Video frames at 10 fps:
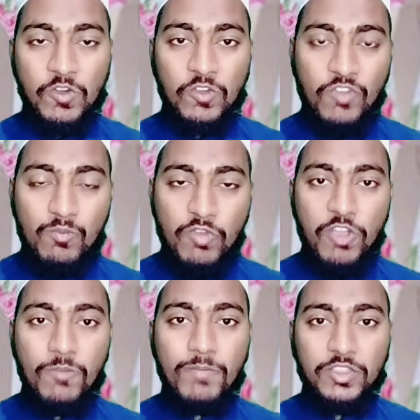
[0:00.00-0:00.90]
और वो
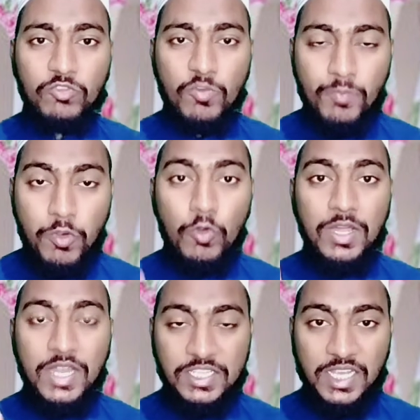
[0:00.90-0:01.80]
मोहब्बत को
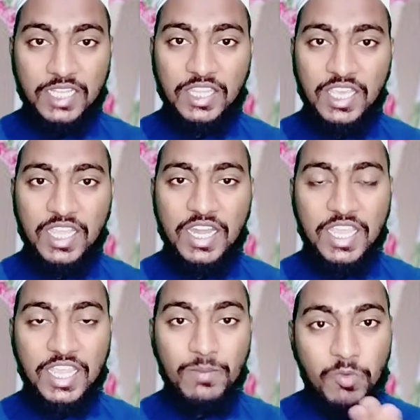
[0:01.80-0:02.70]
भूलना चाहते हैं
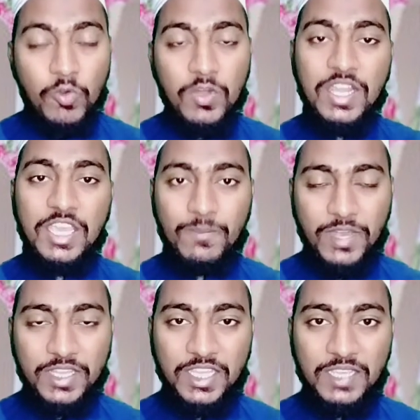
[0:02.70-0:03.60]
लेकिन भूल नहीं
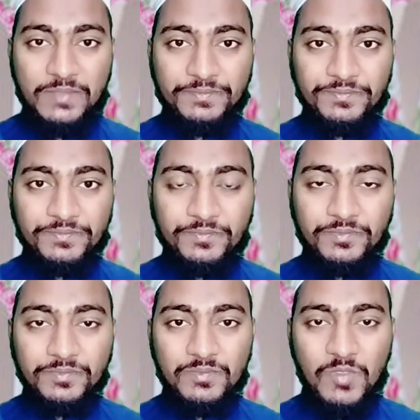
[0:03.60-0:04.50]
पाते
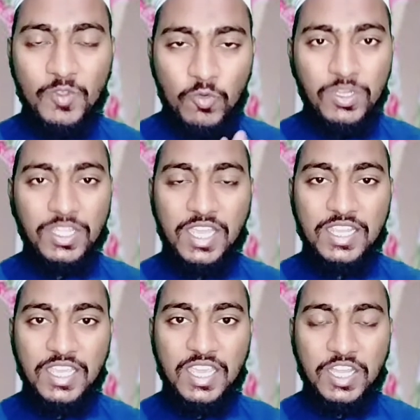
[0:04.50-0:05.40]
उनके
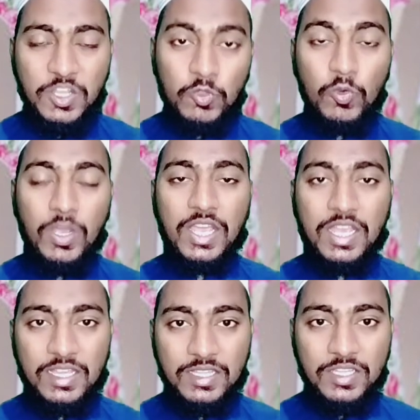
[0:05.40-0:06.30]
लिए एक दुआ
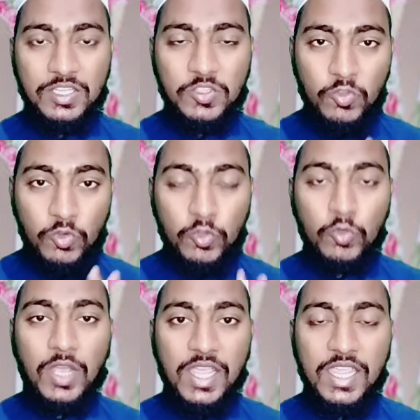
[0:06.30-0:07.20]
दो
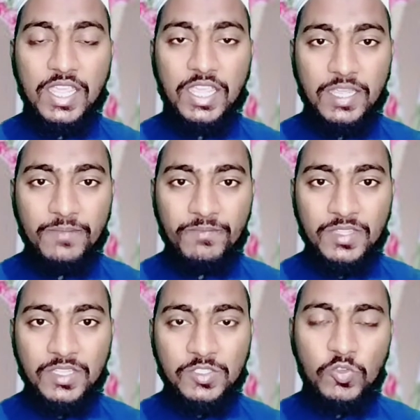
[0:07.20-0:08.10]
दुआएं हैं
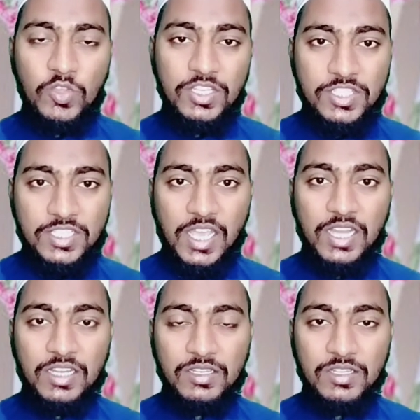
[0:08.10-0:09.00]
जो
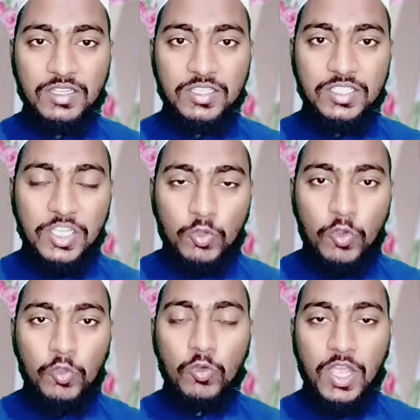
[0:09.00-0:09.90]
इंसान ये
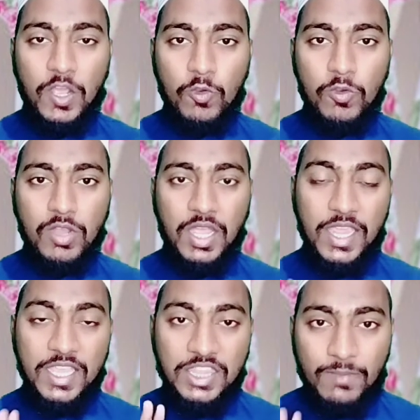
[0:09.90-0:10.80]
दो दुआओं का
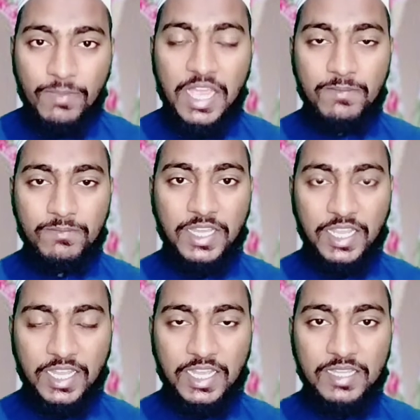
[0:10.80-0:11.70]
अहतमाम
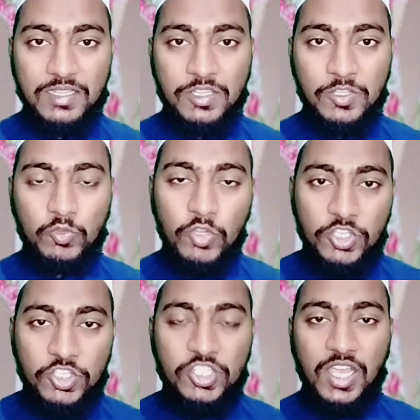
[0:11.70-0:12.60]
करेगा तो इन